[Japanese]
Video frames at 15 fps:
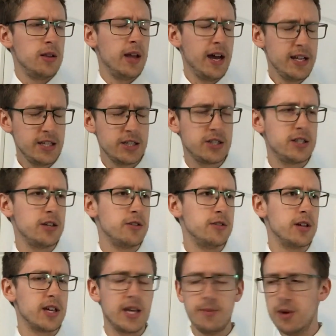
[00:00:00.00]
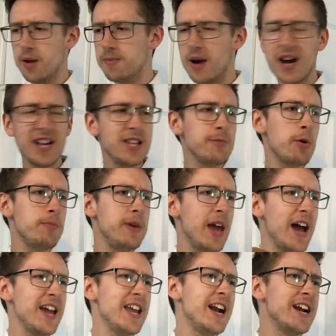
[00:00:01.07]
何してるんだ、君は周りにも見
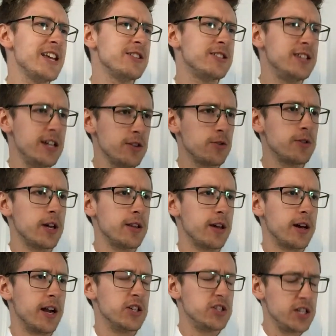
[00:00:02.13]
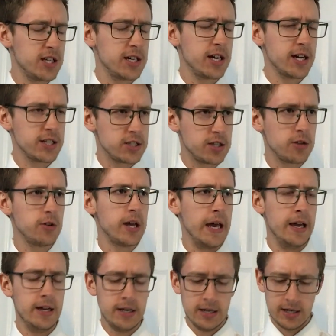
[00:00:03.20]
上げられる生徒なんだから、しっかりしてく
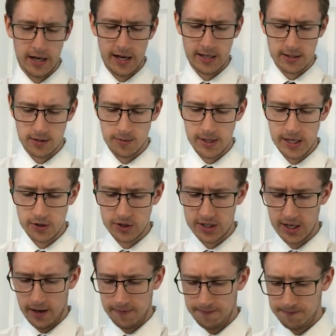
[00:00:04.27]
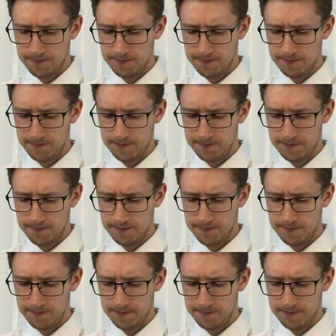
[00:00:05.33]
れ。はい、染め直し。